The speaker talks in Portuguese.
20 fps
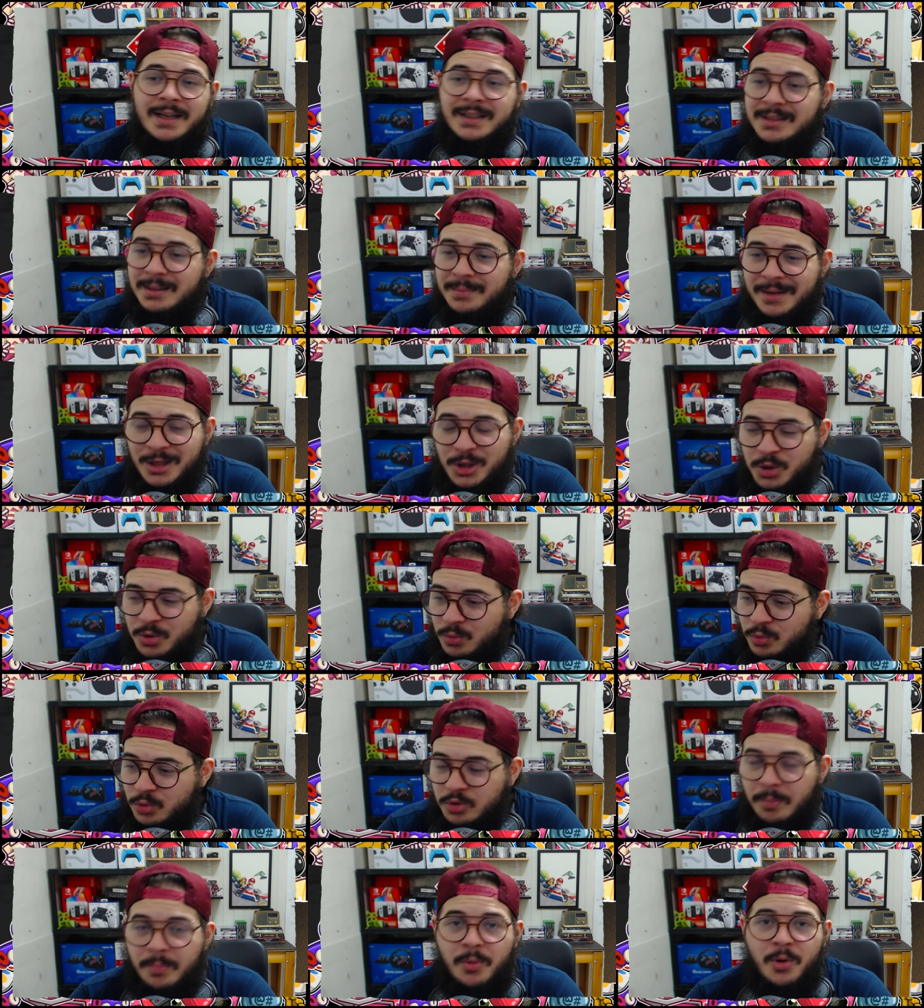eles também tinham
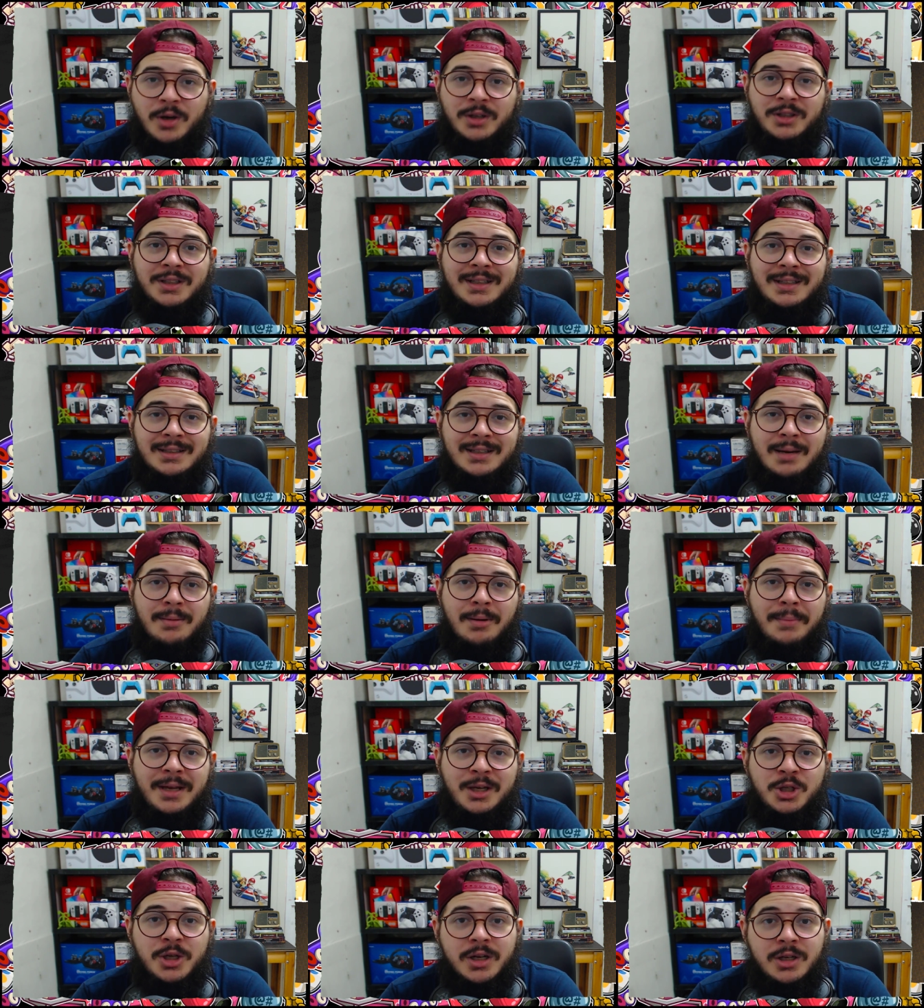um suporte
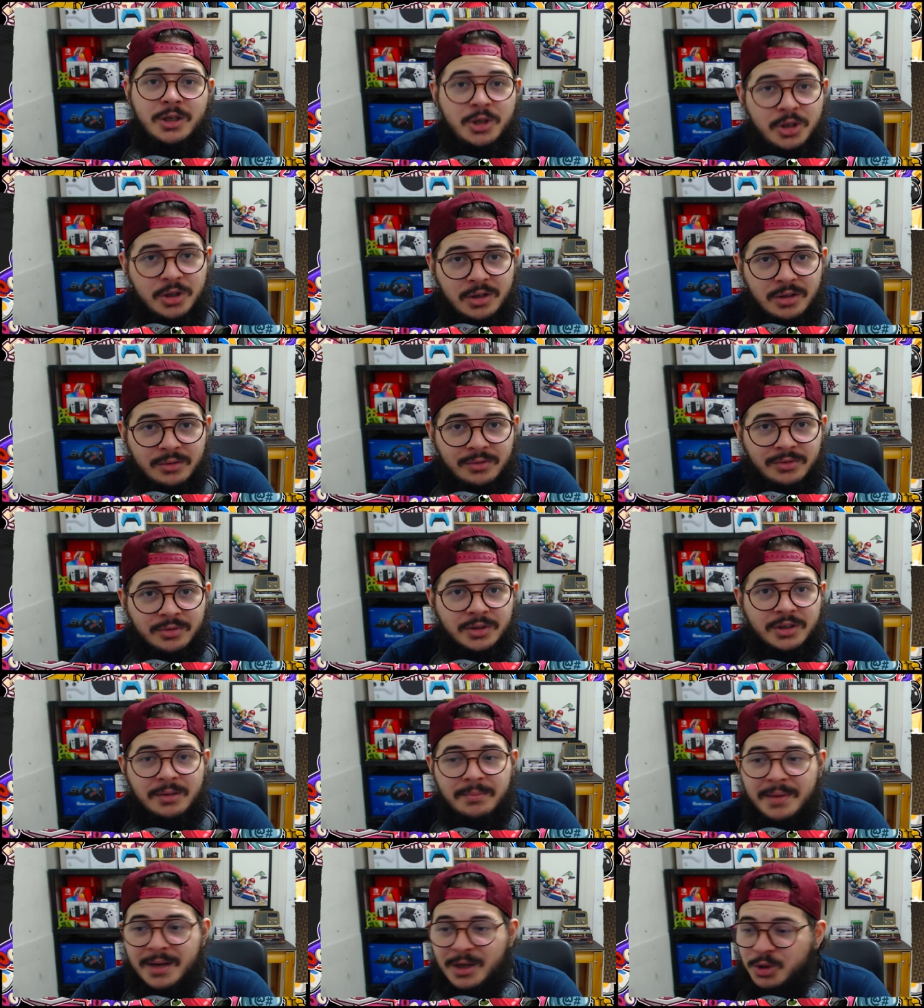extremamente ativo,
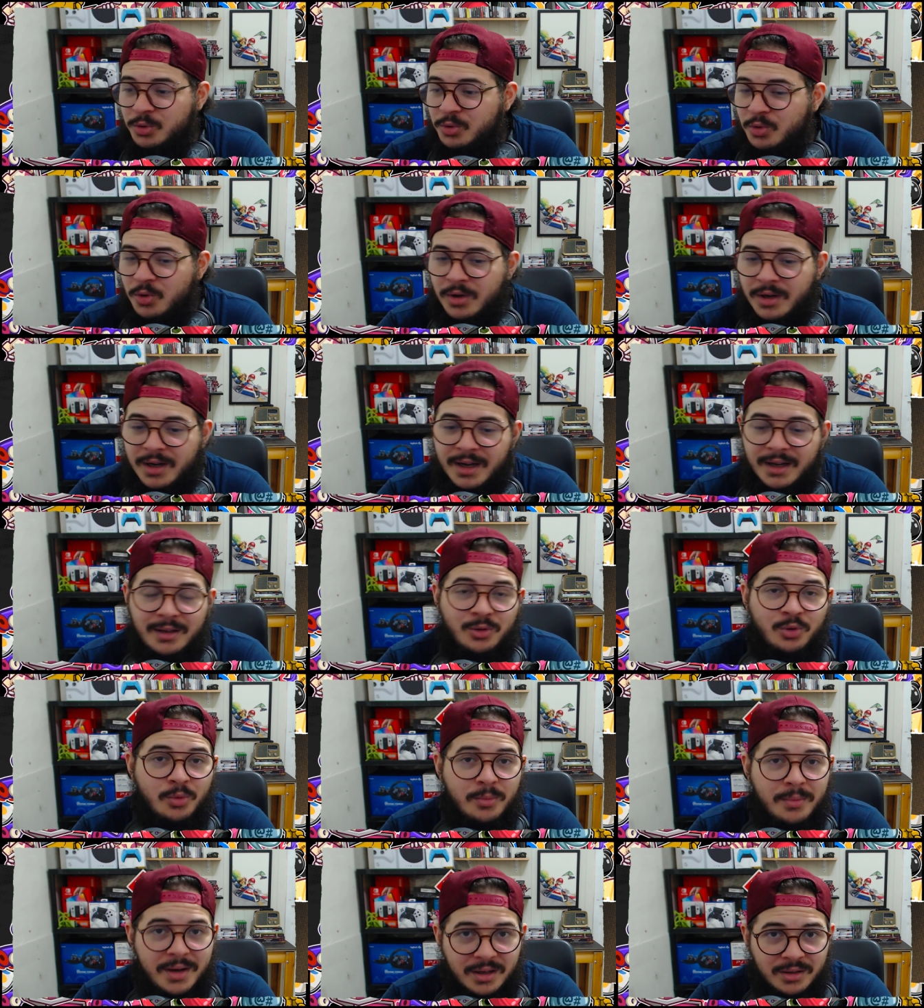que me ajudou, cara,
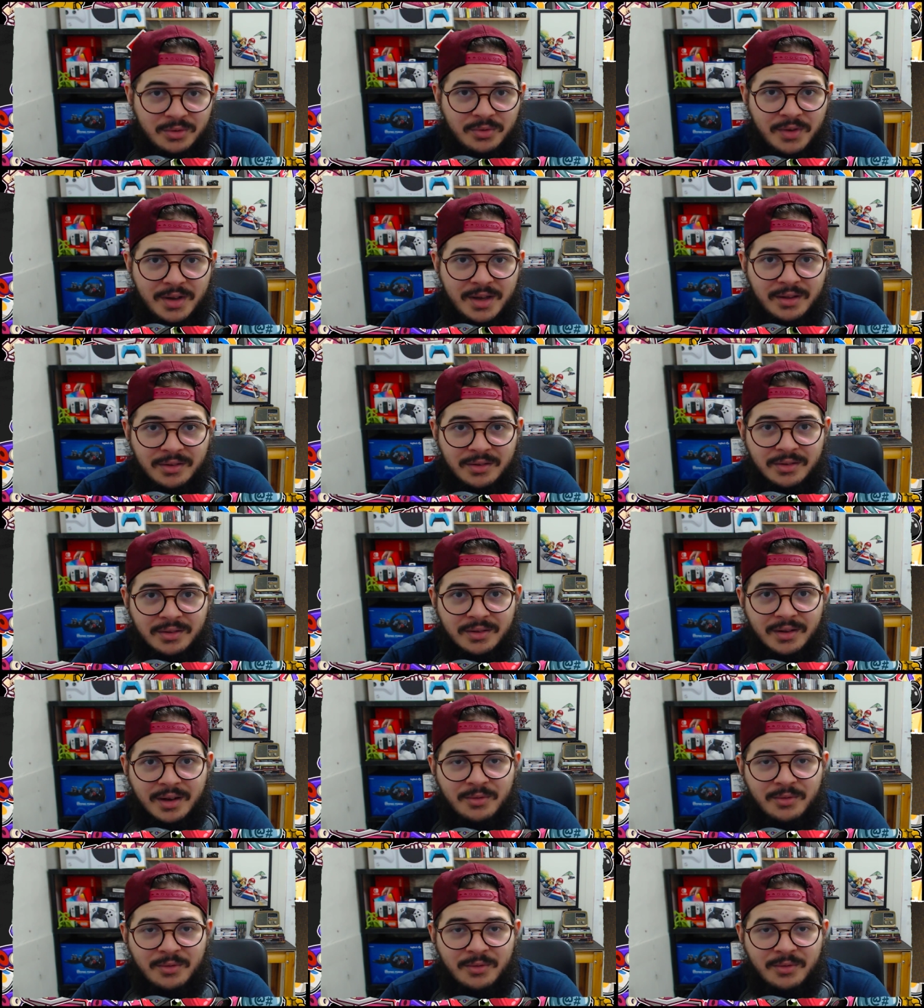inúmeras vezes.